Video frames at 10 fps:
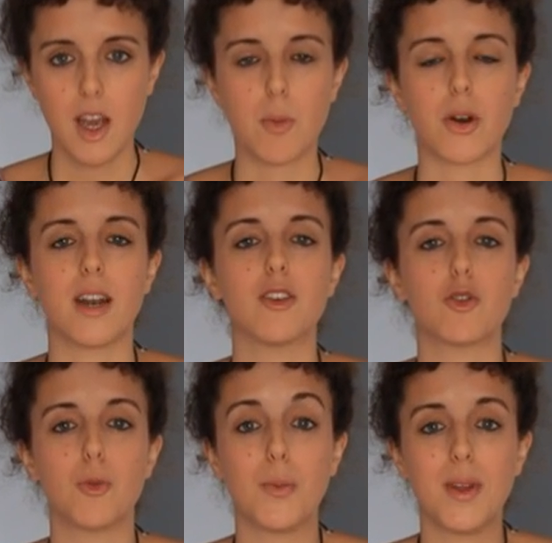Porque en esos
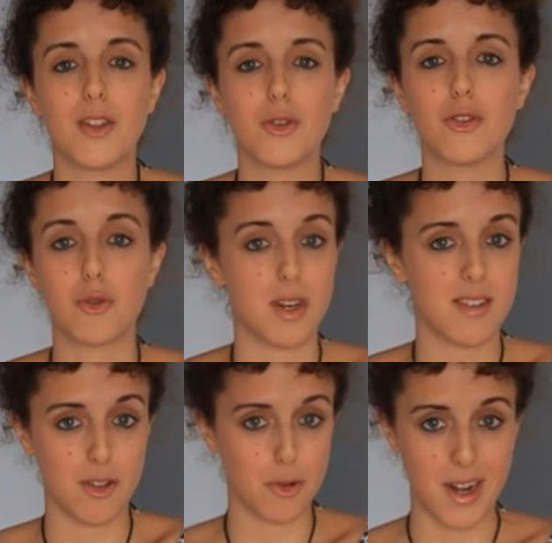momentos tú eres
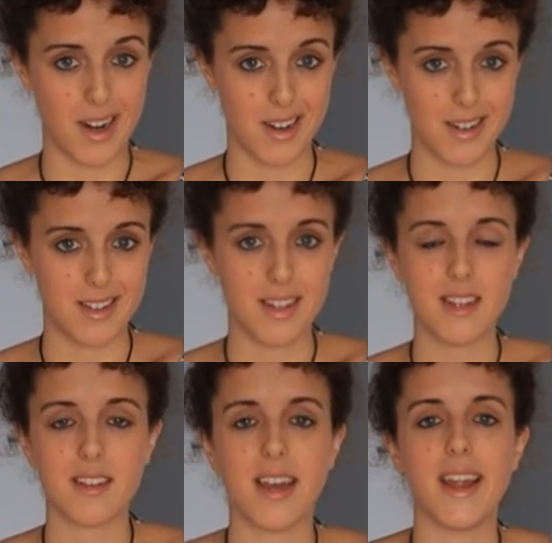natural,
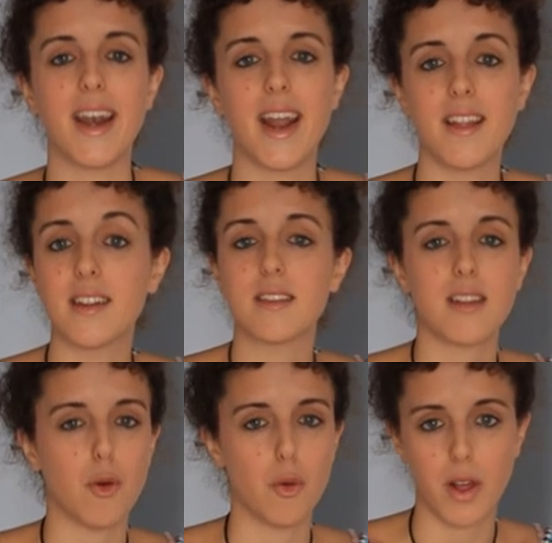sientes que nadie te está
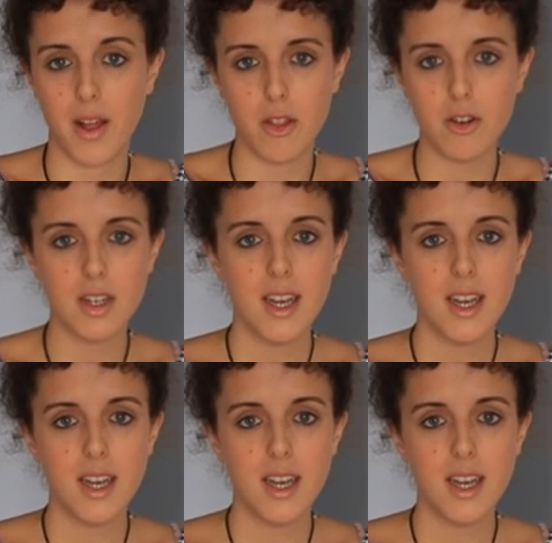juzgando,